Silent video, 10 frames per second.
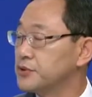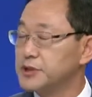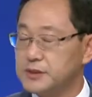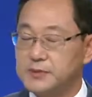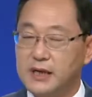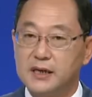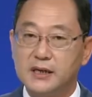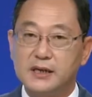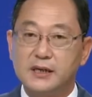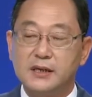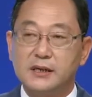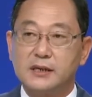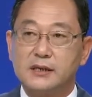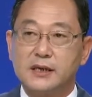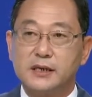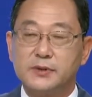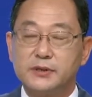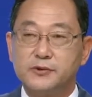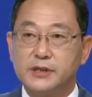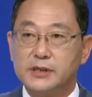풍토였습니다. 그러나
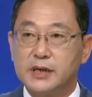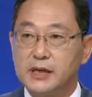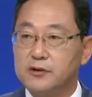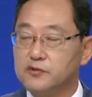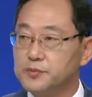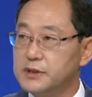이번 우리 해남